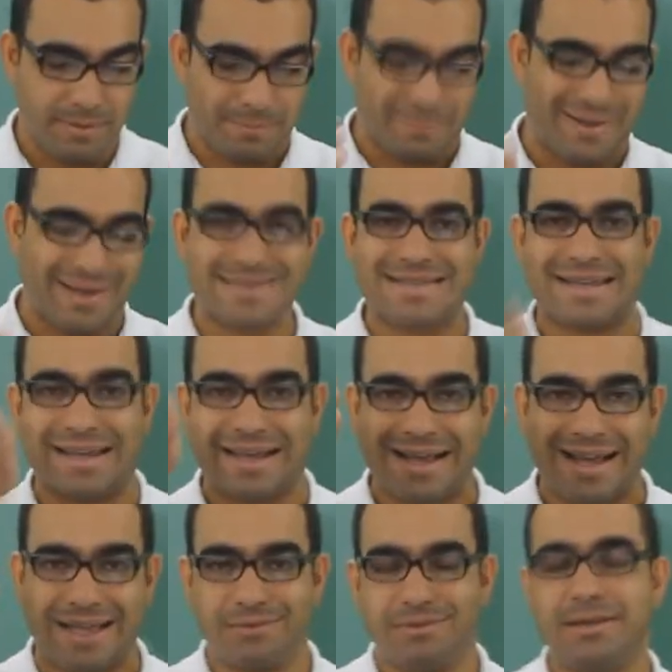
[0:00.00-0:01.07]
mais
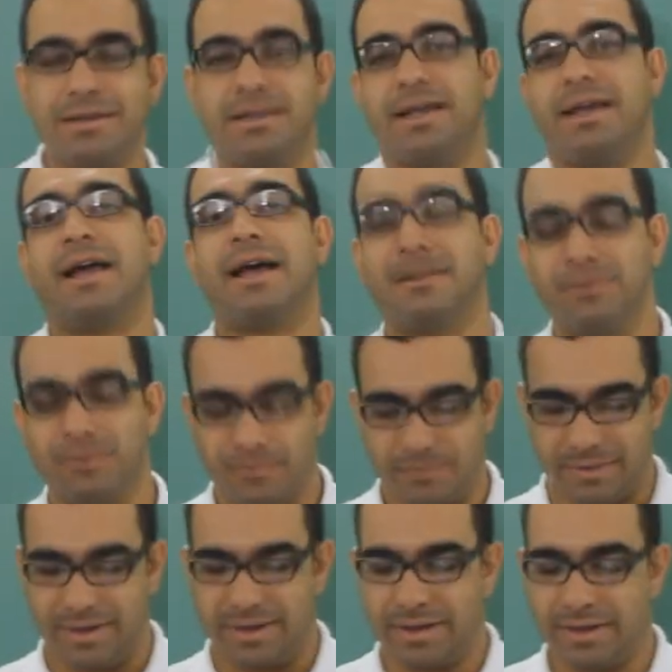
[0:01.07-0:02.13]
ligado, inteirado com
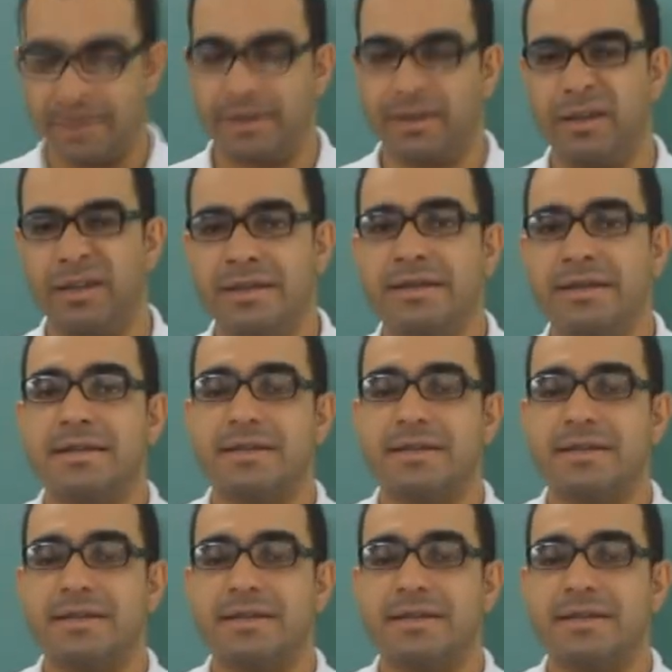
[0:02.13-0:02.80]
o Enem aí,